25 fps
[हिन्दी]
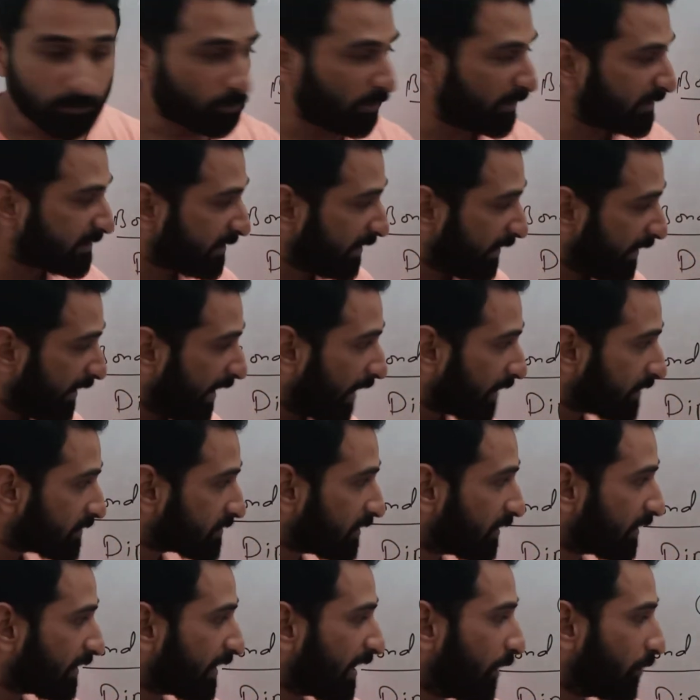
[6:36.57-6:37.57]
तो इसीलिए
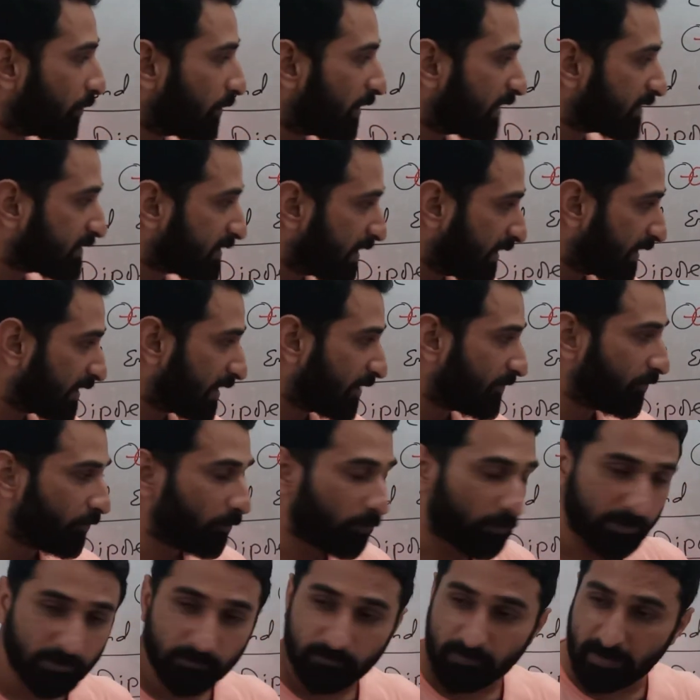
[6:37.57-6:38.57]
आंसर क्या होना चाहिए था
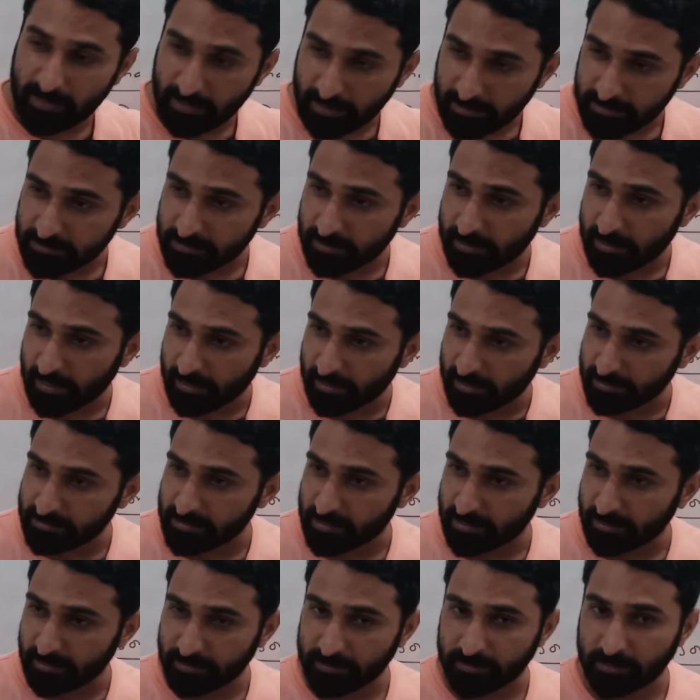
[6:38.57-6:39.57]
फ्लोरीन वाला आंसर आना
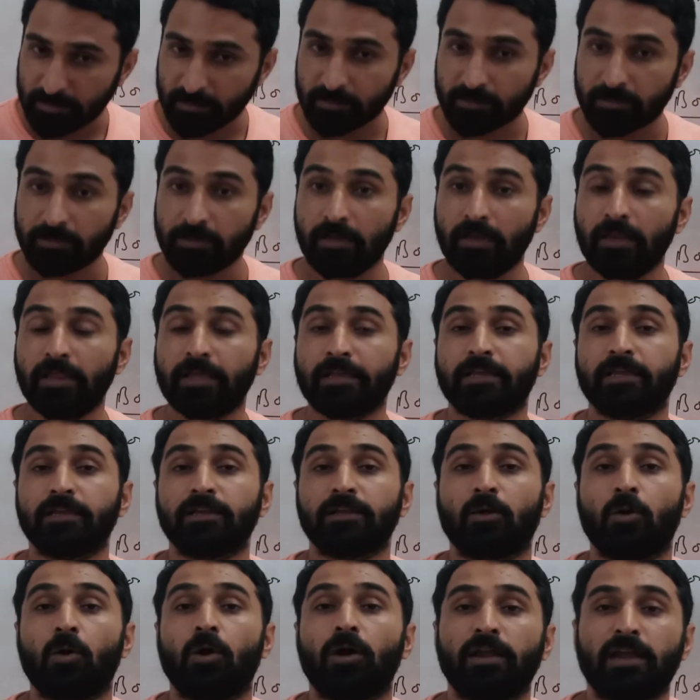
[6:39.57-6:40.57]
चाहिए था
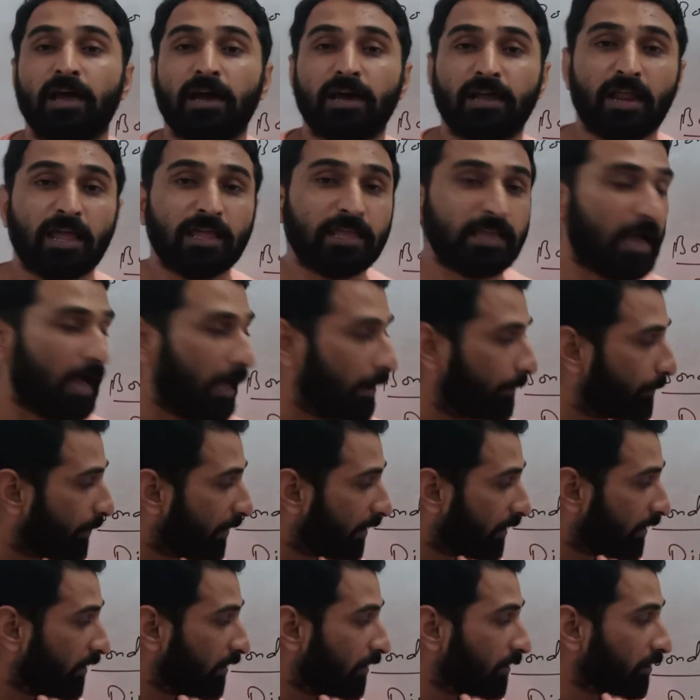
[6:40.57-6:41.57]
लेकिन कौन आ रहा है यहाँ
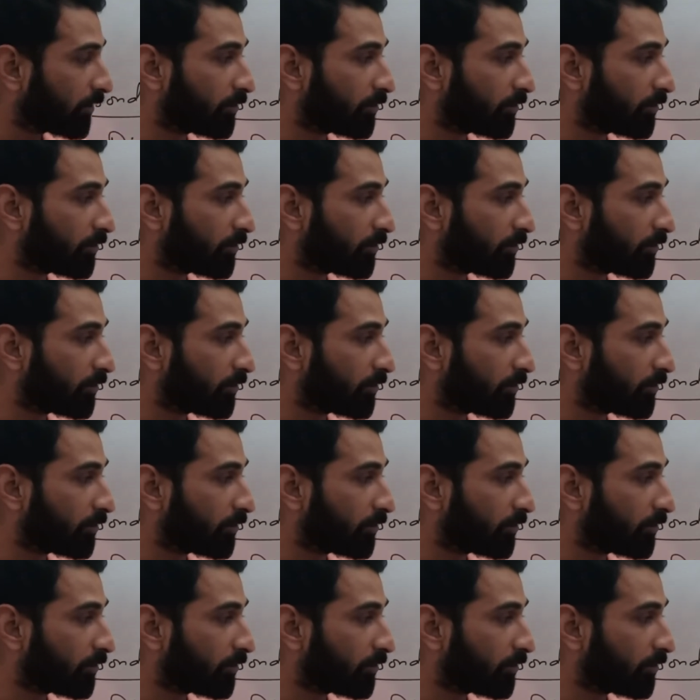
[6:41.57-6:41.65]
पर